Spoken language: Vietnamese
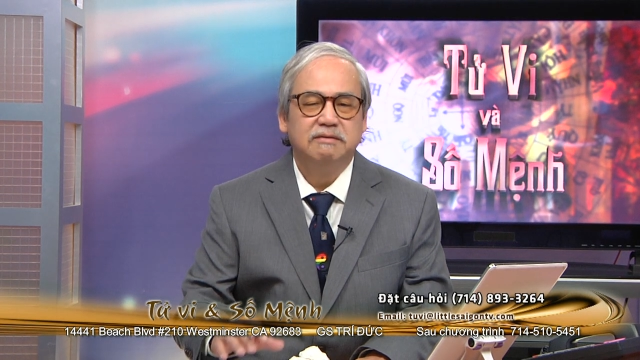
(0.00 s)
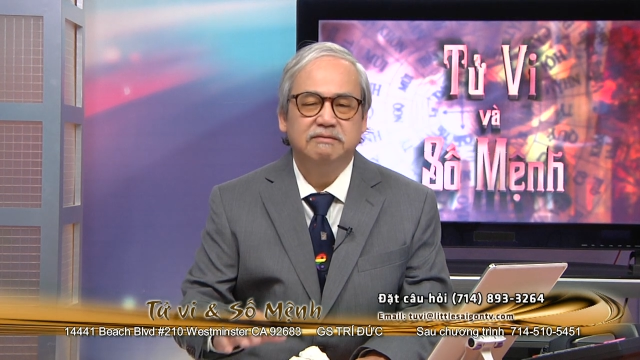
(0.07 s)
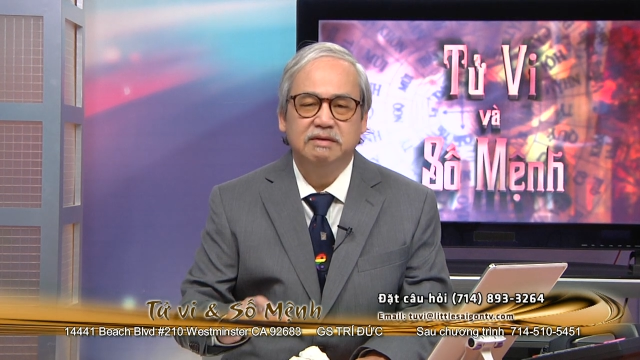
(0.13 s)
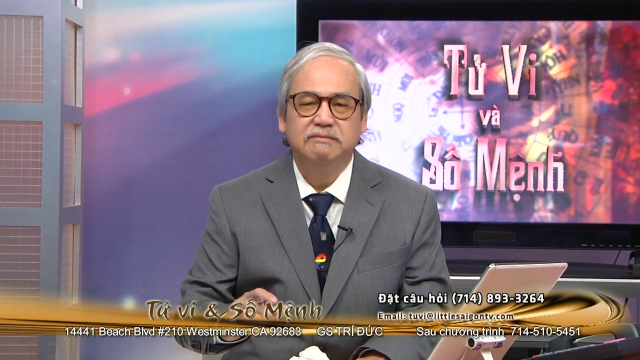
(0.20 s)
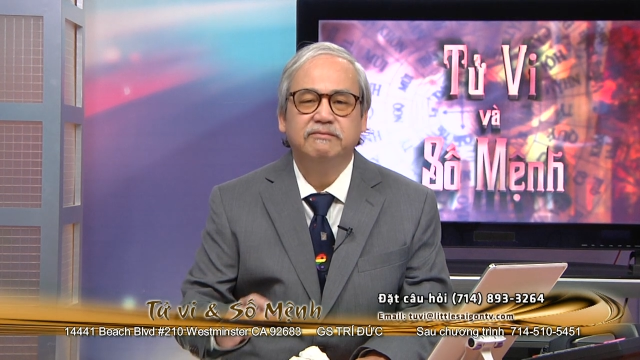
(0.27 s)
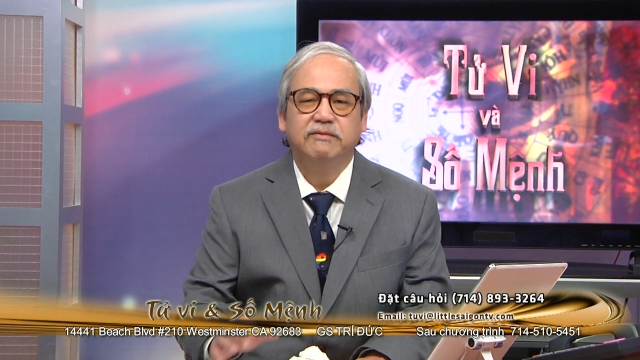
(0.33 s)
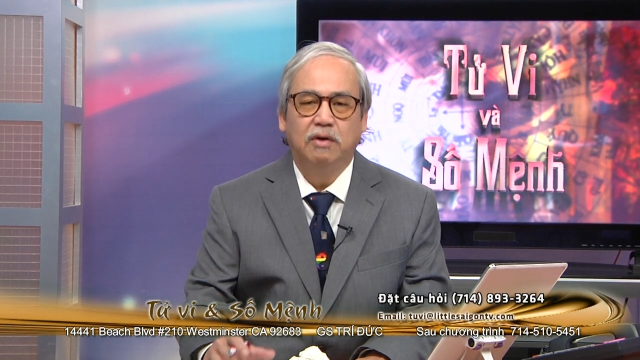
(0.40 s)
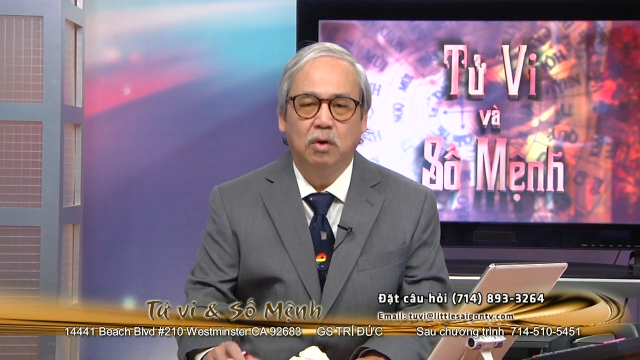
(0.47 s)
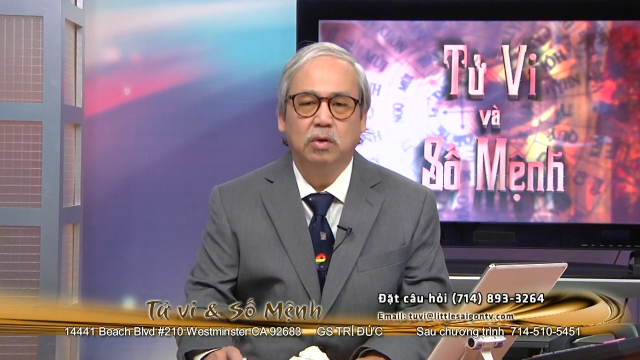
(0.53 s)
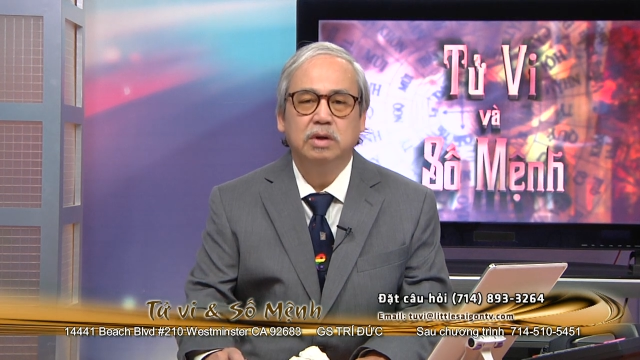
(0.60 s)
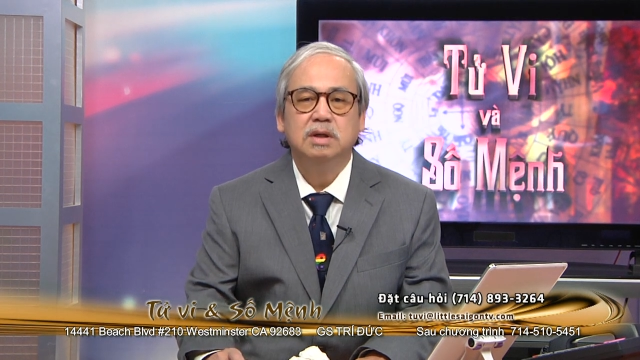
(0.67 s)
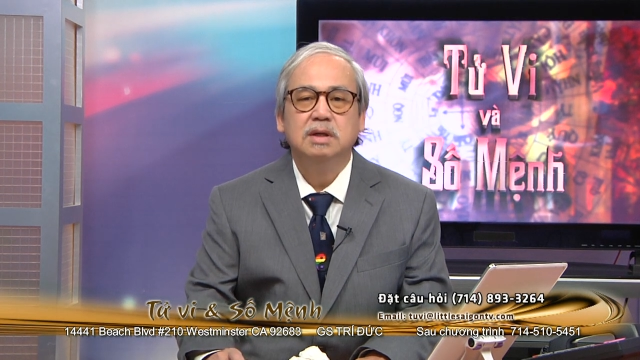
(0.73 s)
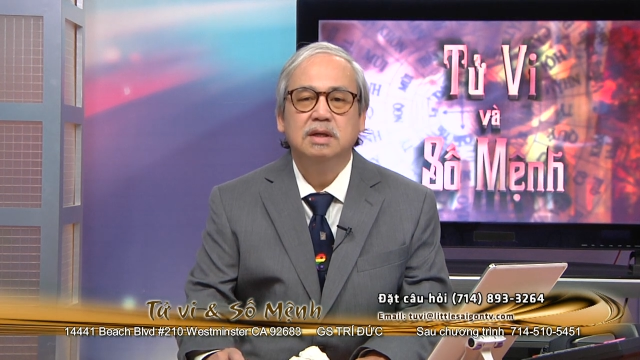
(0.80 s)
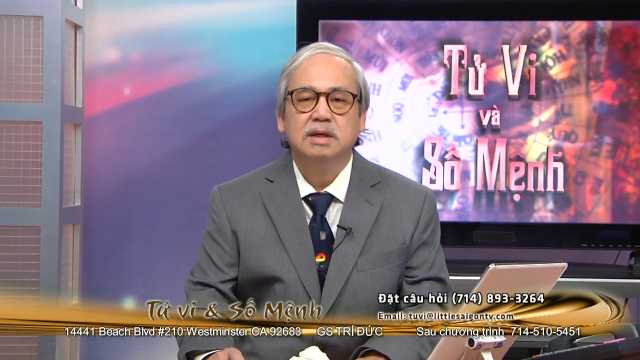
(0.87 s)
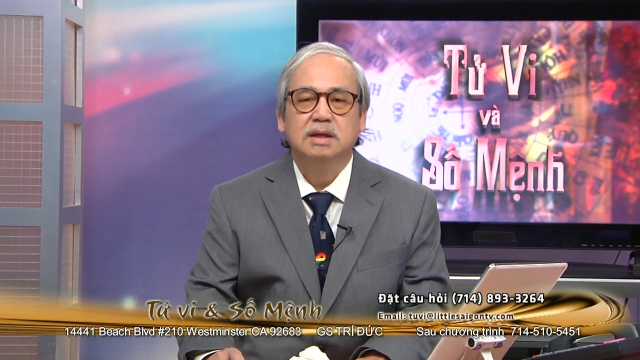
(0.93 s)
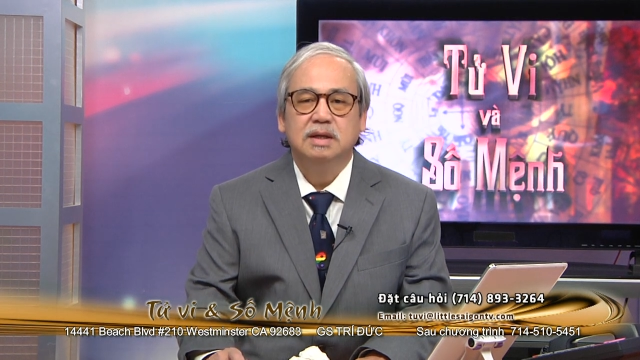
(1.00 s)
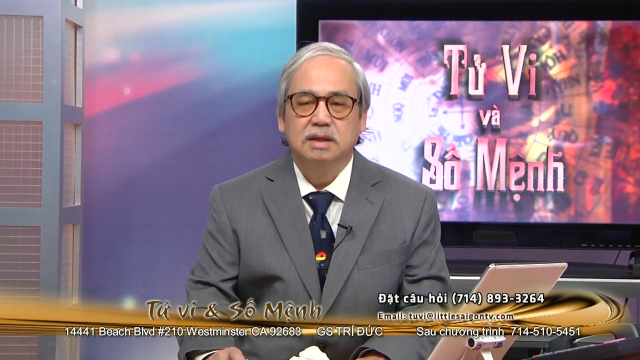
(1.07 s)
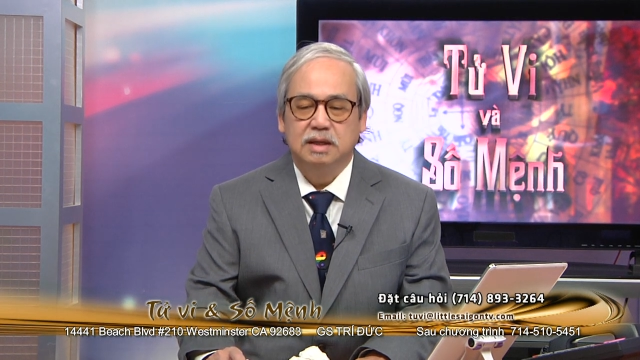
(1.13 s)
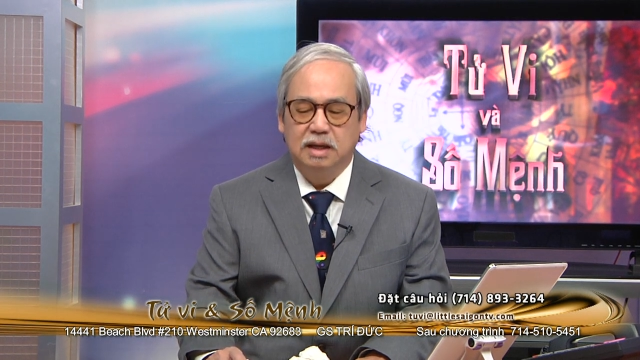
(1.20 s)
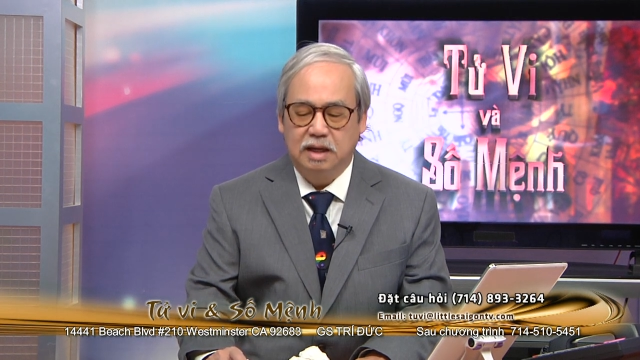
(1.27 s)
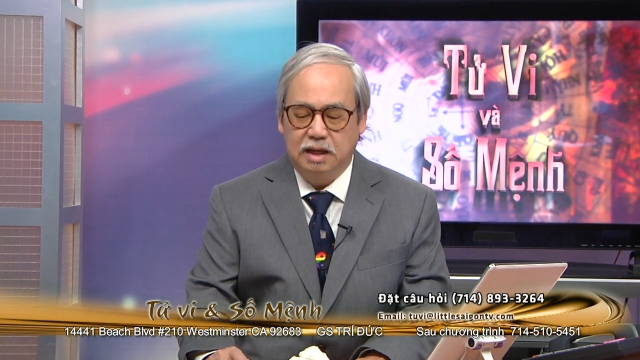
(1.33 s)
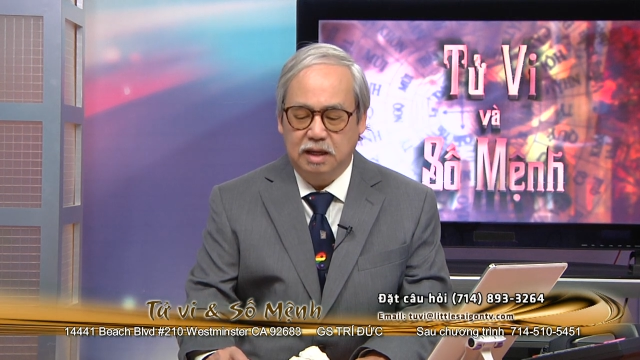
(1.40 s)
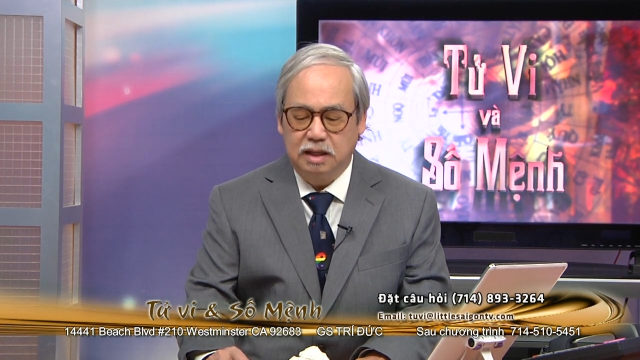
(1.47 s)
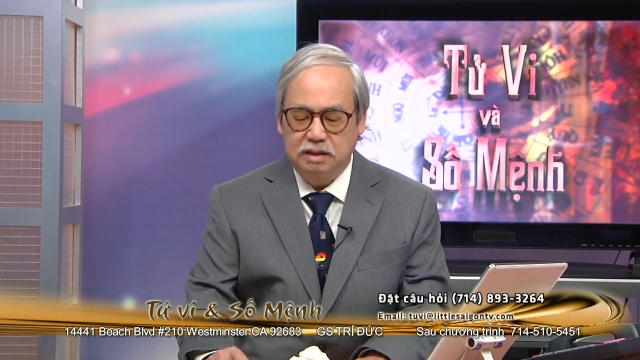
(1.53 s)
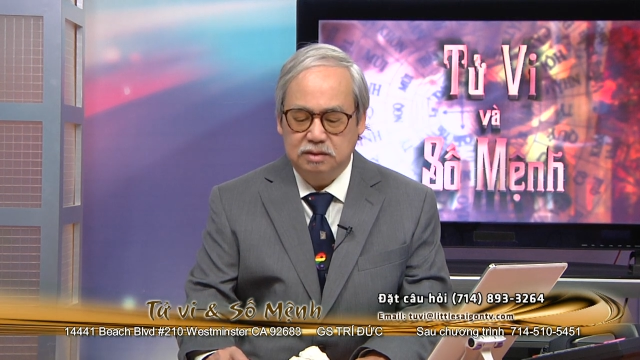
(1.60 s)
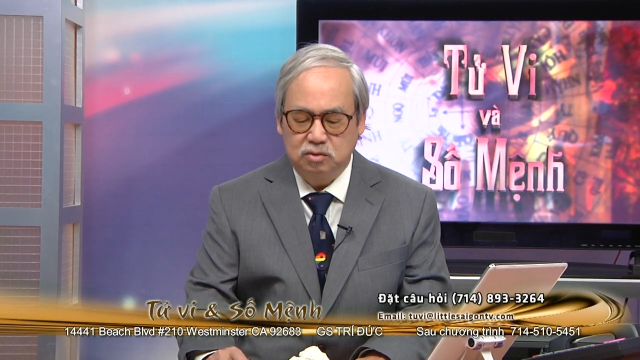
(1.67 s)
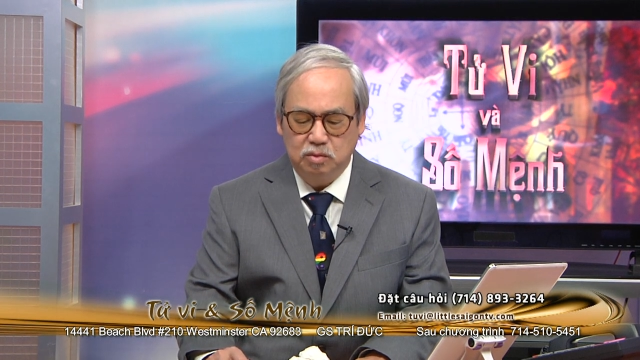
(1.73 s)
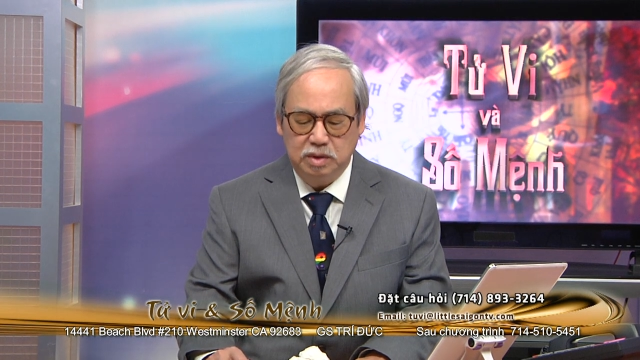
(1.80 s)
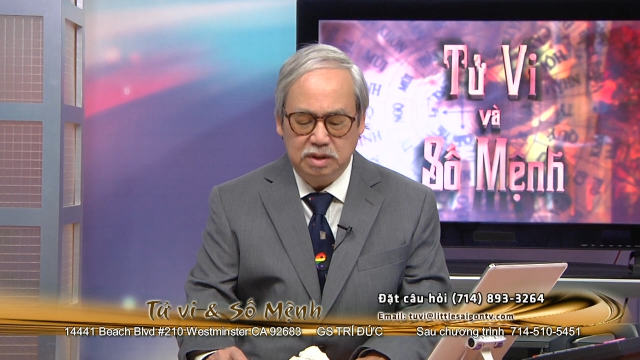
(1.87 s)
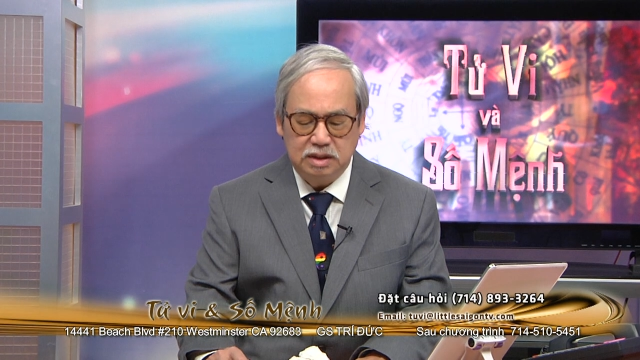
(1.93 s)
viêm phổi à,
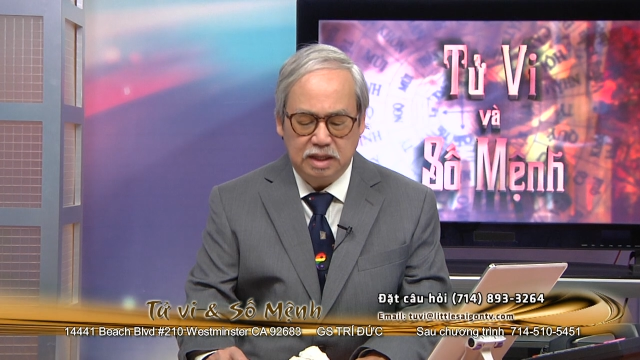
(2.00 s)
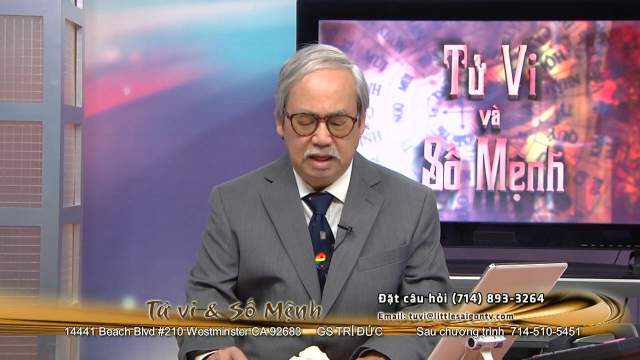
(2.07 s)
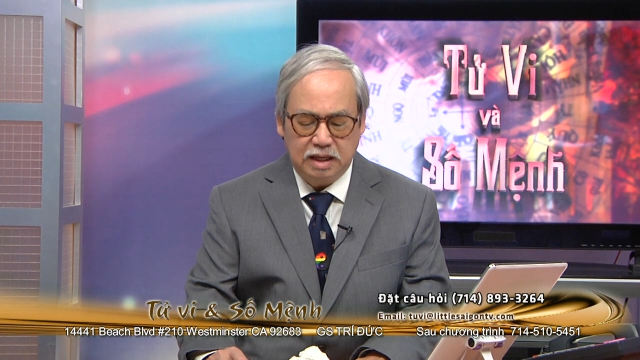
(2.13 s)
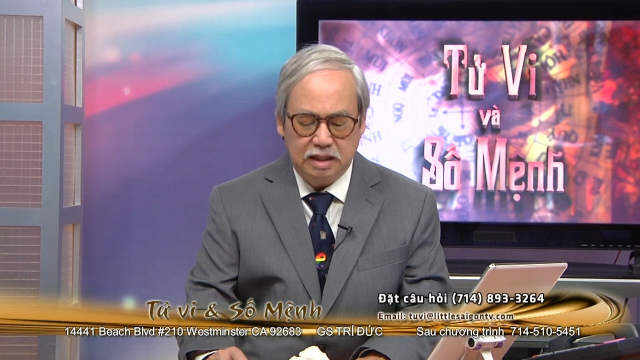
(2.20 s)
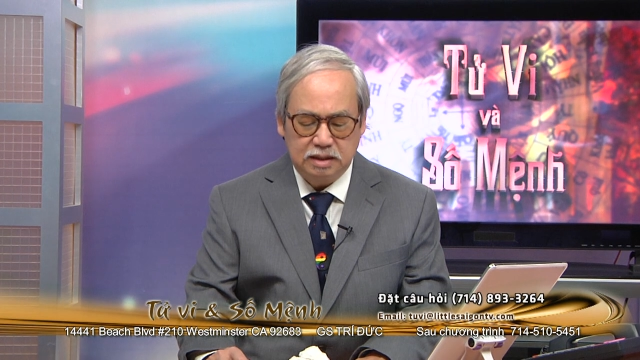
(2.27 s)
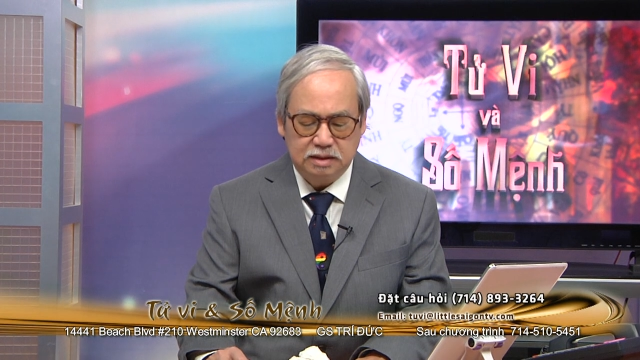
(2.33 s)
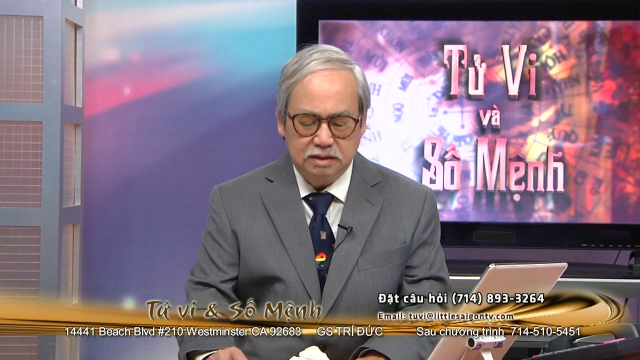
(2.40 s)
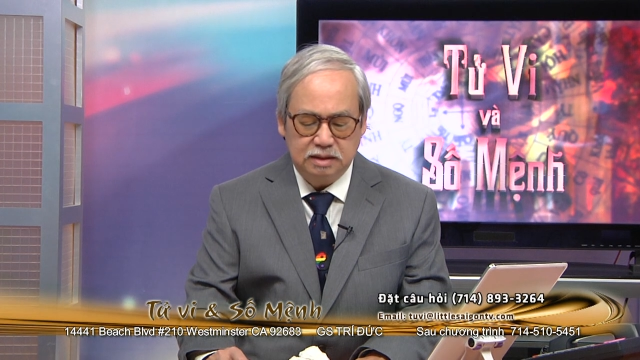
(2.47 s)
tôi biết là